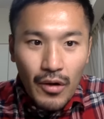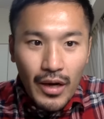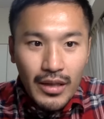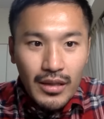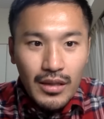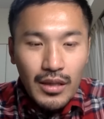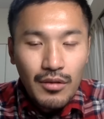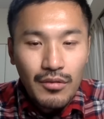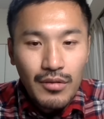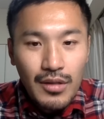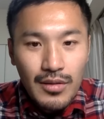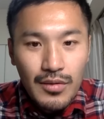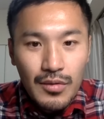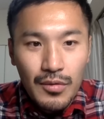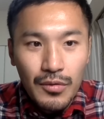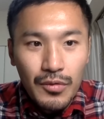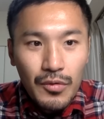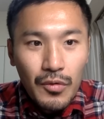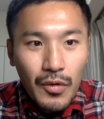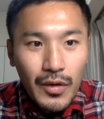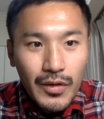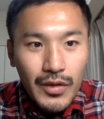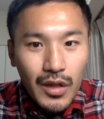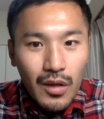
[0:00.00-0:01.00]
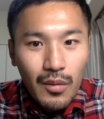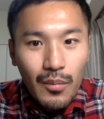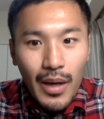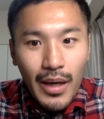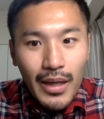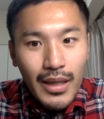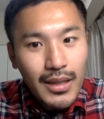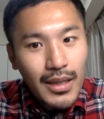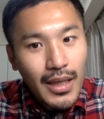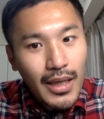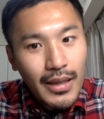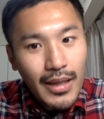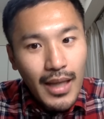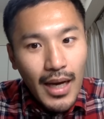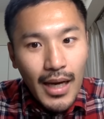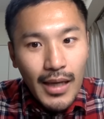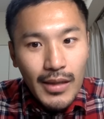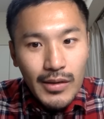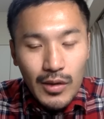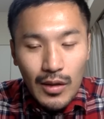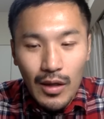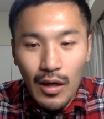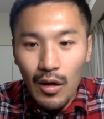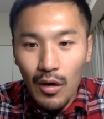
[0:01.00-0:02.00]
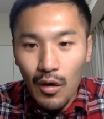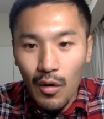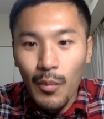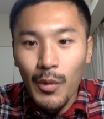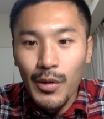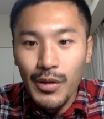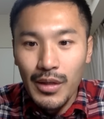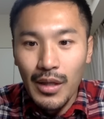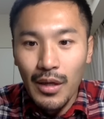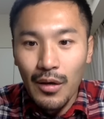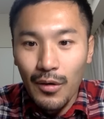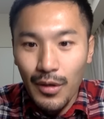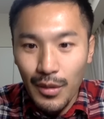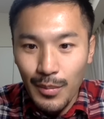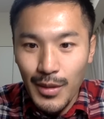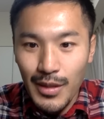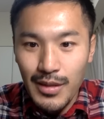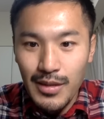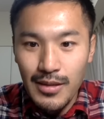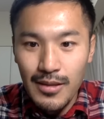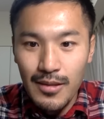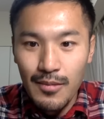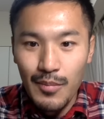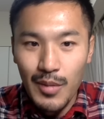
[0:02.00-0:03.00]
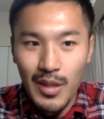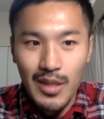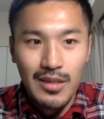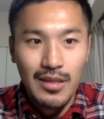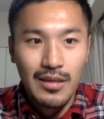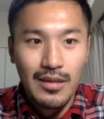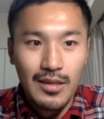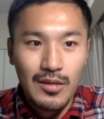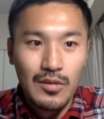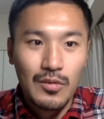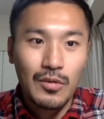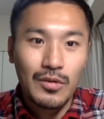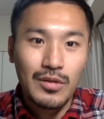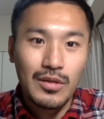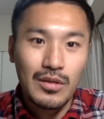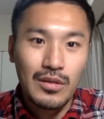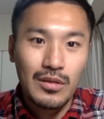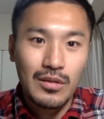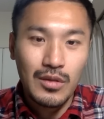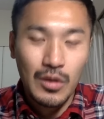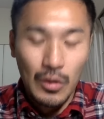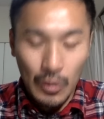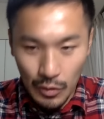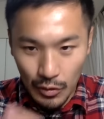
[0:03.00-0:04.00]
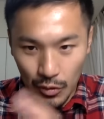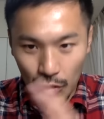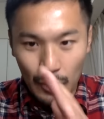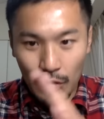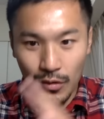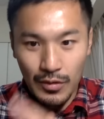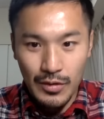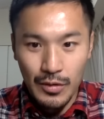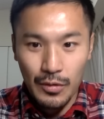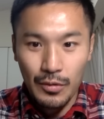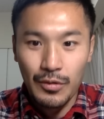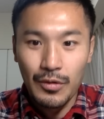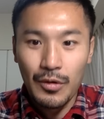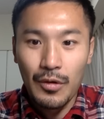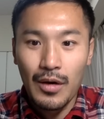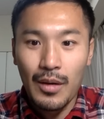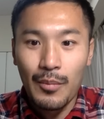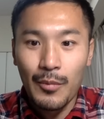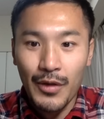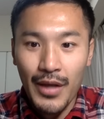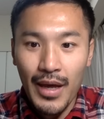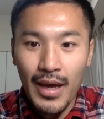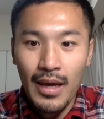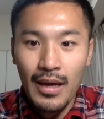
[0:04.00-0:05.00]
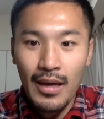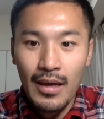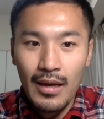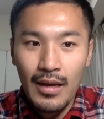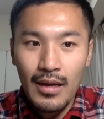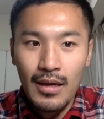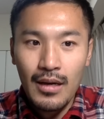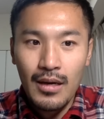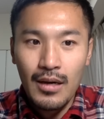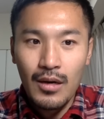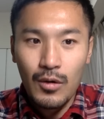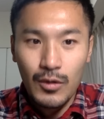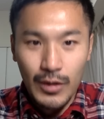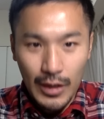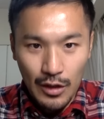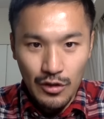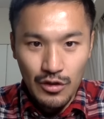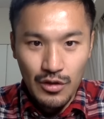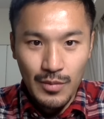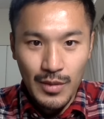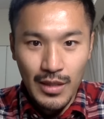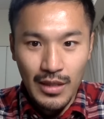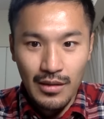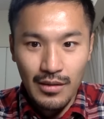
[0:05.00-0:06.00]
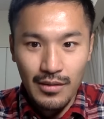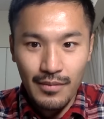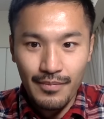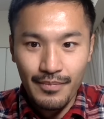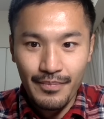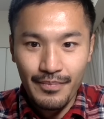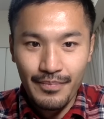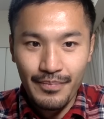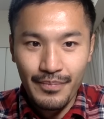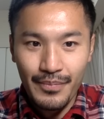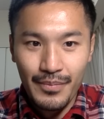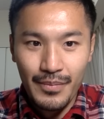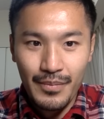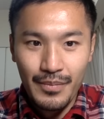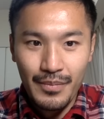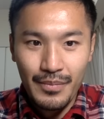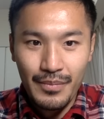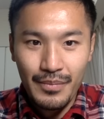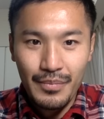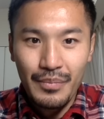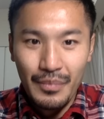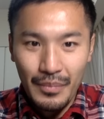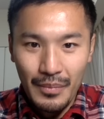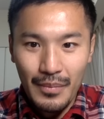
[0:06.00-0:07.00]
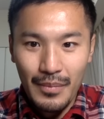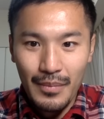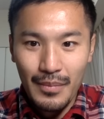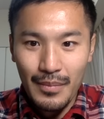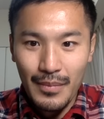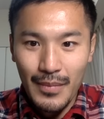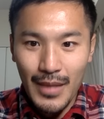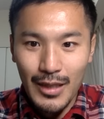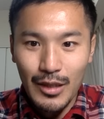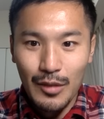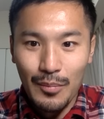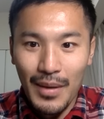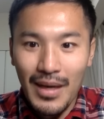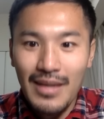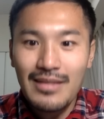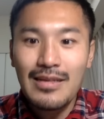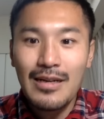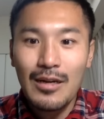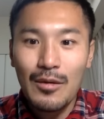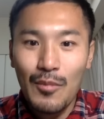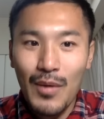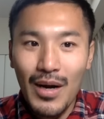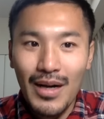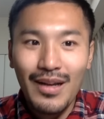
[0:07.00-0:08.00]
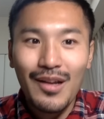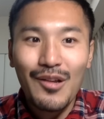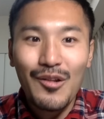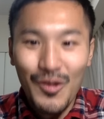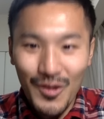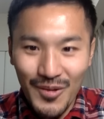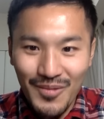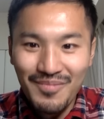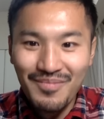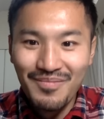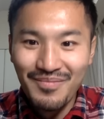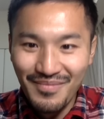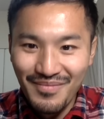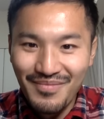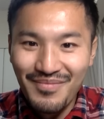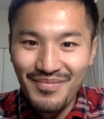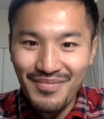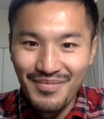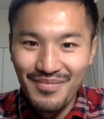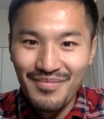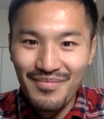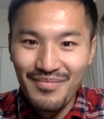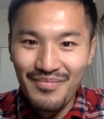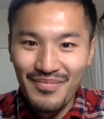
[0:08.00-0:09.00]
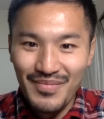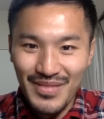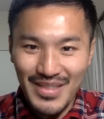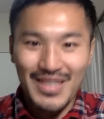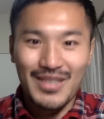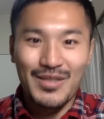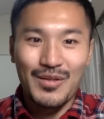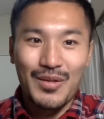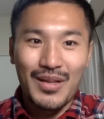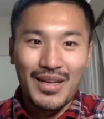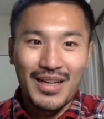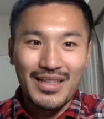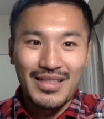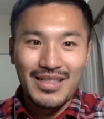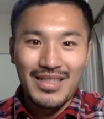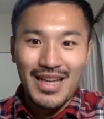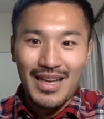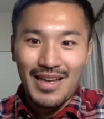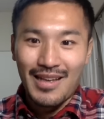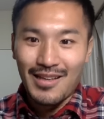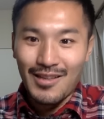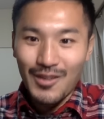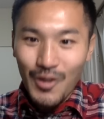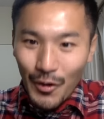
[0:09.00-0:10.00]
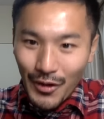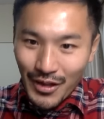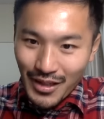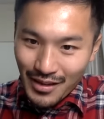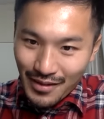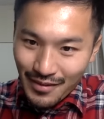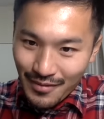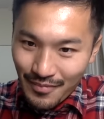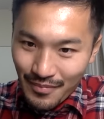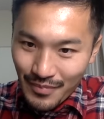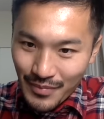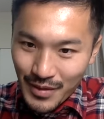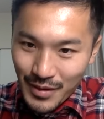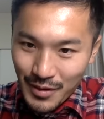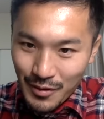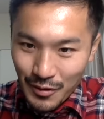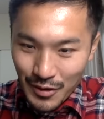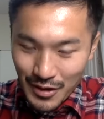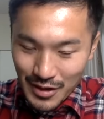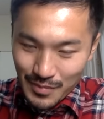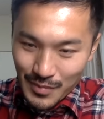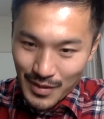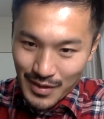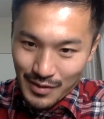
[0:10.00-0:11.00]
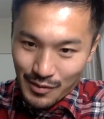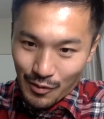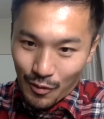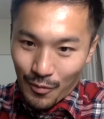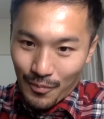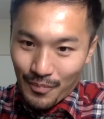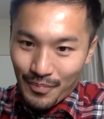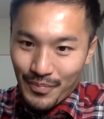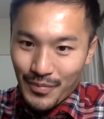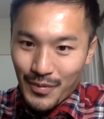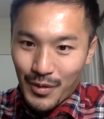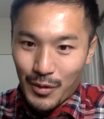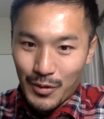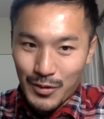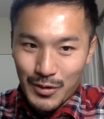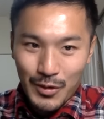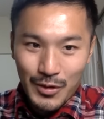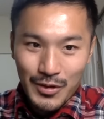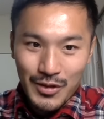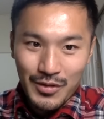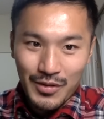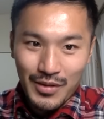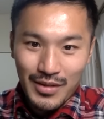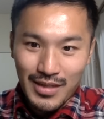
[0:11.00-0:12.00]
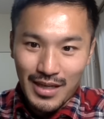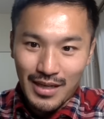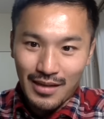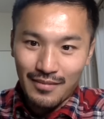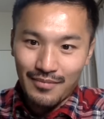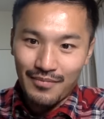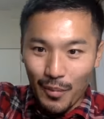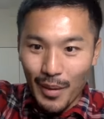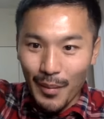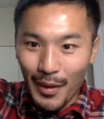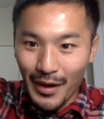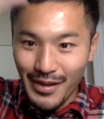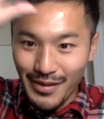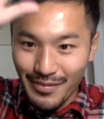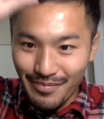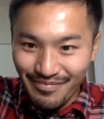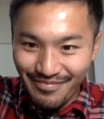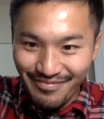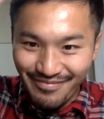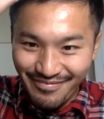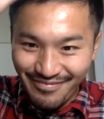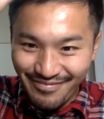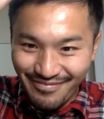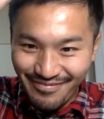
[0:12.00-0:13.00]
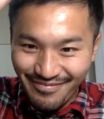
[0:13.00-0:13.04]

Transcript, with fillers: 構やってるんで、その動画とかも上げたいなとか思っております。皆さんね、そこ、その動画、そういう動画もね、お楽しみに。あと、パーサコもあげるよ。じゃあ、そんな感じで、良いクリスマスをお過ごしください。バイバイ